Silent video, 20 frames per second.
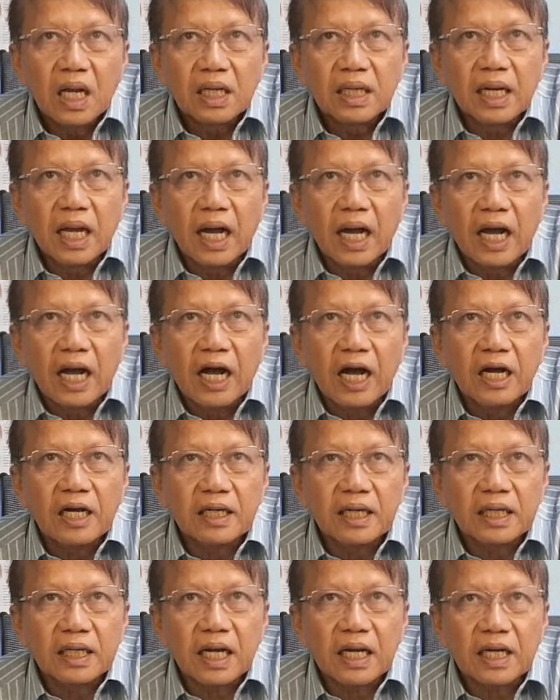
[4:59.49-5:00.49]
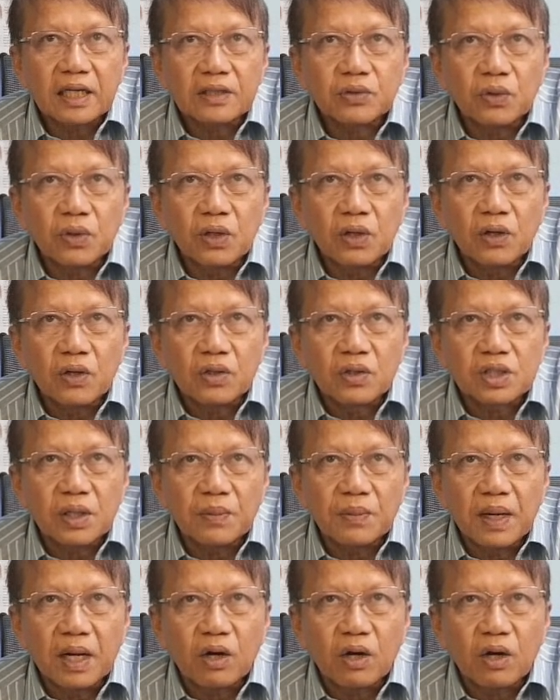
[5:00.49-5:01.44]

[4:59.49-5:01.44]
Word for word: na nakakatulong sa mga